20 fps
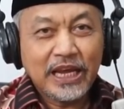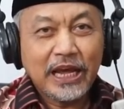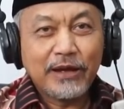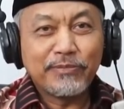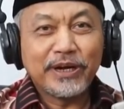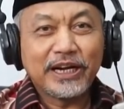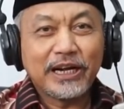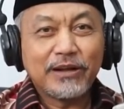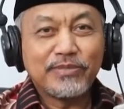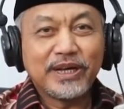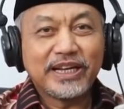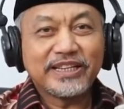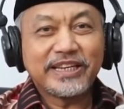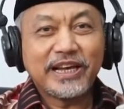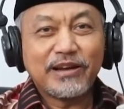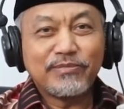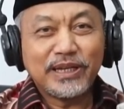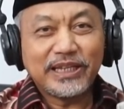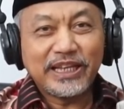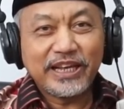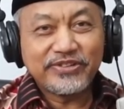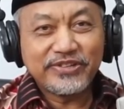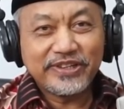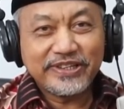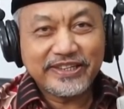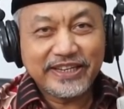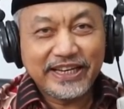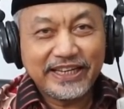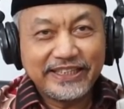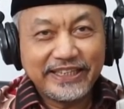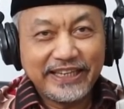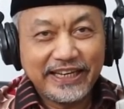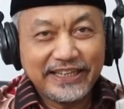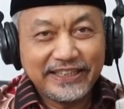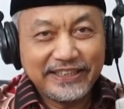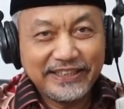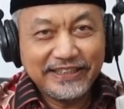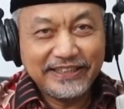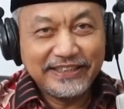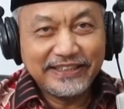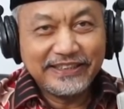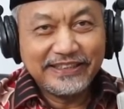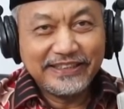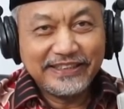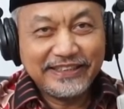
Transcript: Apa kabar sahabat asyik sekalian?